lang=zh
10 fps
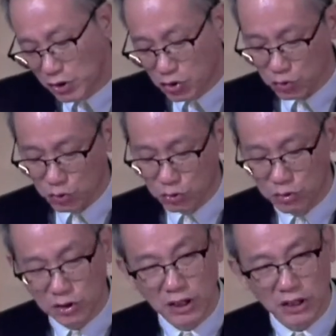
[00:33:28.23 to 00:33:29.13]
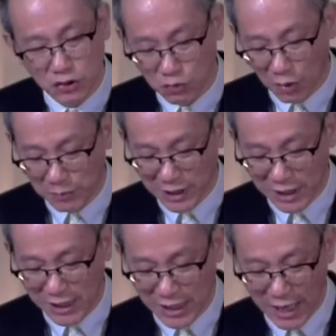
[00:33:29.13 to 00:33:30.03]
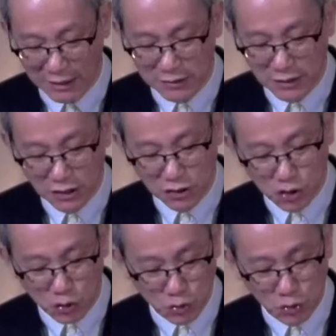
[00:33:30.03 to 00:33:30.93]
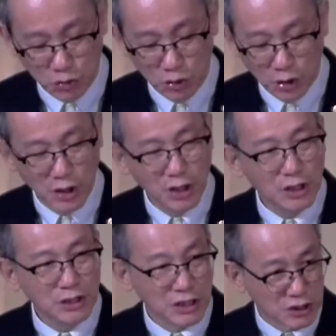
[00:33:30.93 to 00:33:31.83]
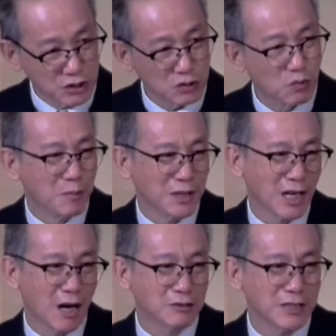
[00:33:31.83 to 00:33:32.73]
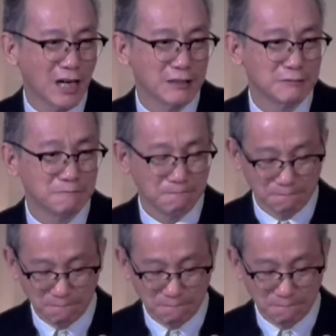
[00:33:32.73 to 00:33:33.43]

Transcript: 因为主，你是我们的力量；主，你是我们的高台。